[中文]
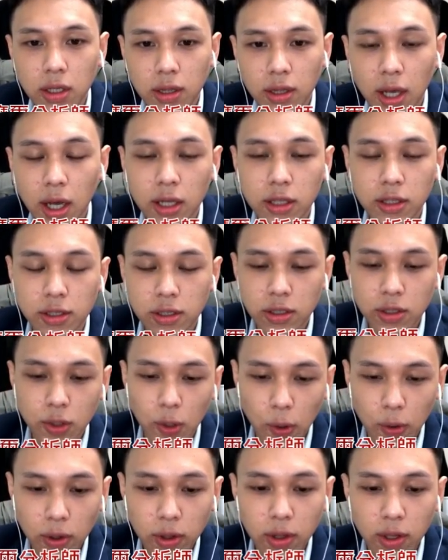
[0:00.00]
它是
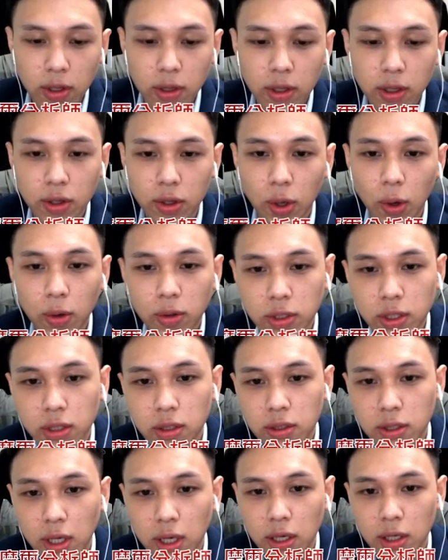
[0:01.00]
有一点点投
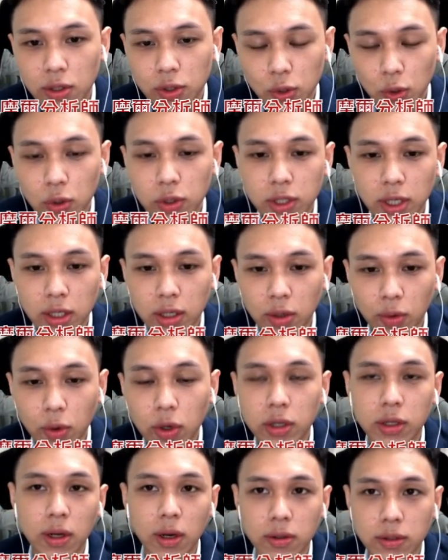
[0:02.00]
信在做账的
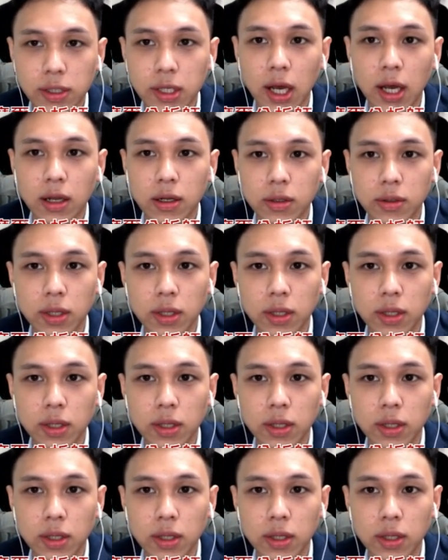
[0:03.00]
味道在了。